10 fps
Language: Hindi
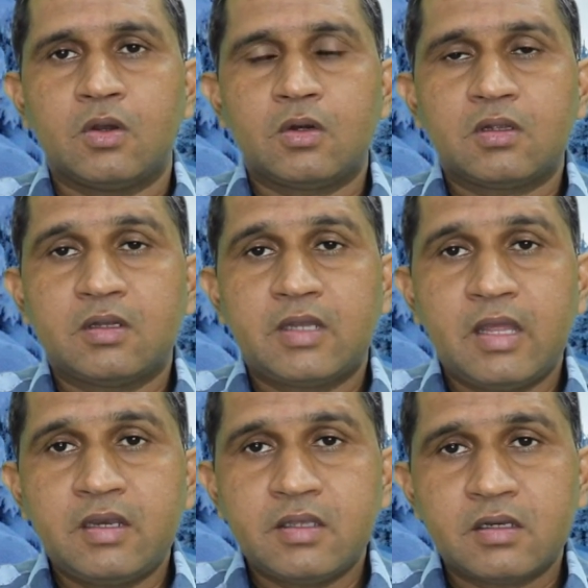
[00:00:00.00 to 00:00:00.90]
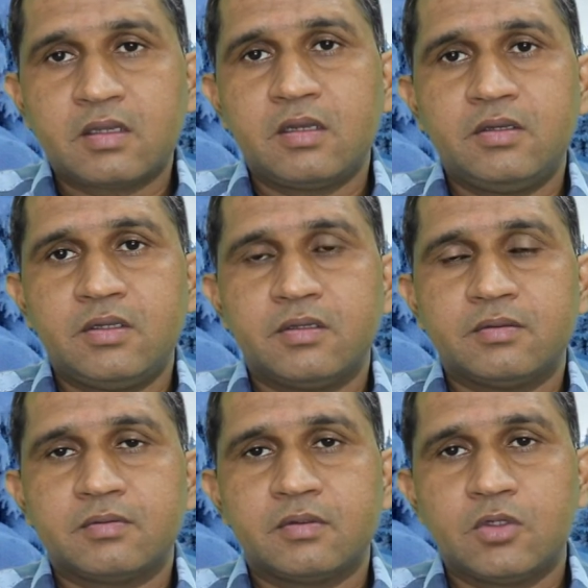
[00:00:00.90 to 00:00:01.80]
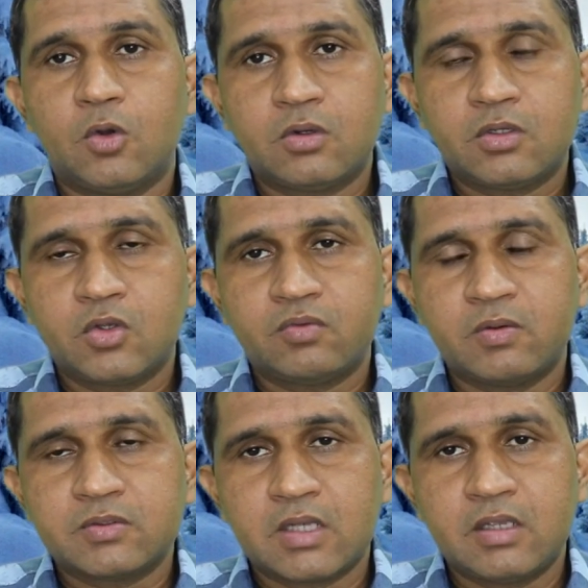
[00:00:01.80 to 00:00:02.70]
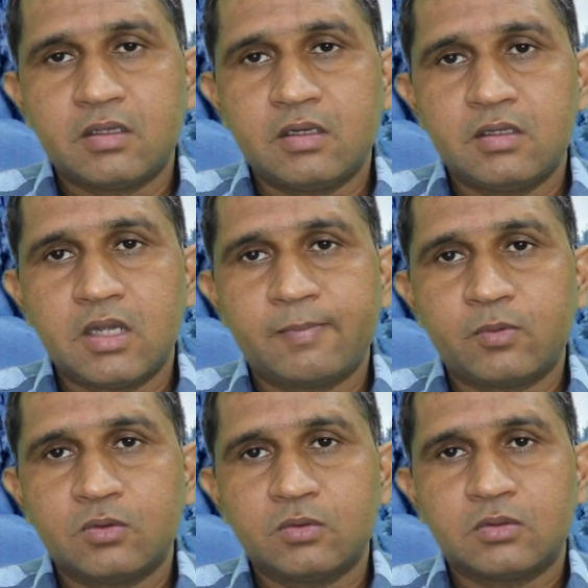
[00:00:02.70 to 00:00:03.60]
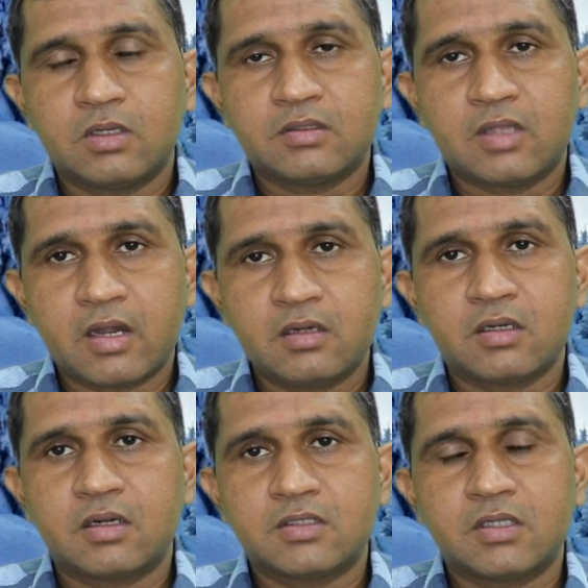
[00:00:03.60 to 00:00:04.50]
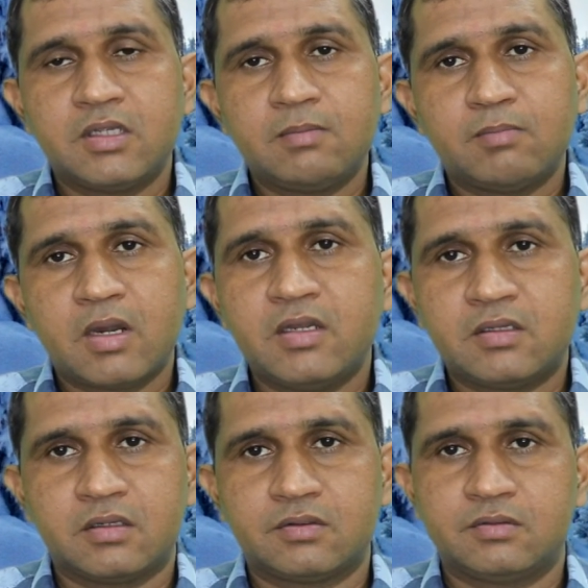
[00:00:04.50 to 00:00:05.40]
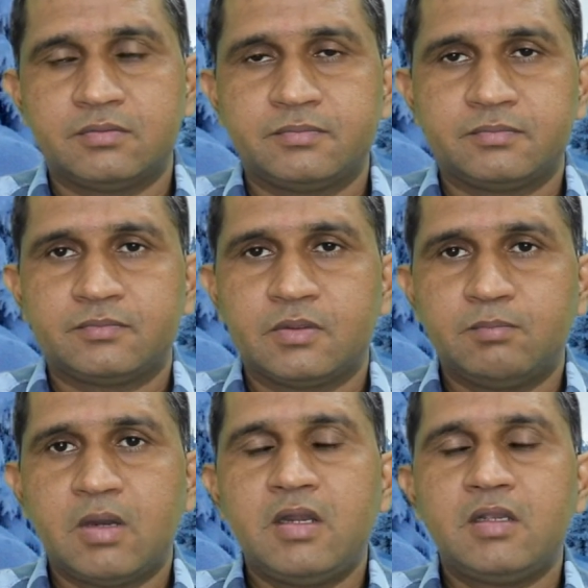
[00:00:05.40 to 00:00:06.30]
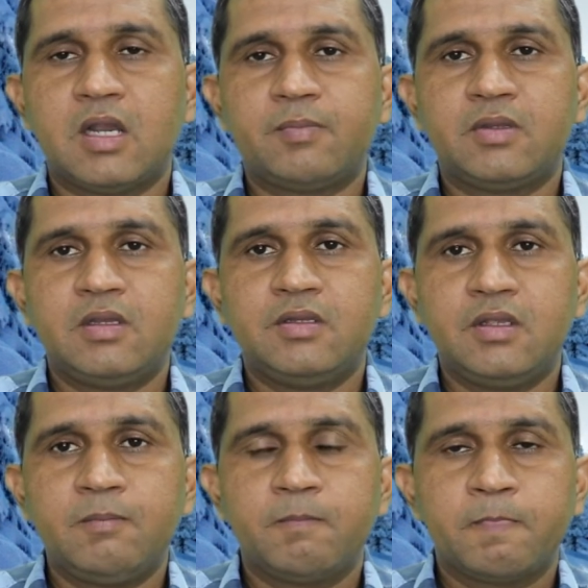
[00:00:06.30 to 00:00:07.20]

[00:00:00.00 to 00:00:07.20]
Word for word: और कैरियर के लिए नौकरी और व्यवसाय के लिए आपको धारण करना चाहिए माणिक रत्न माणिक आपके लिए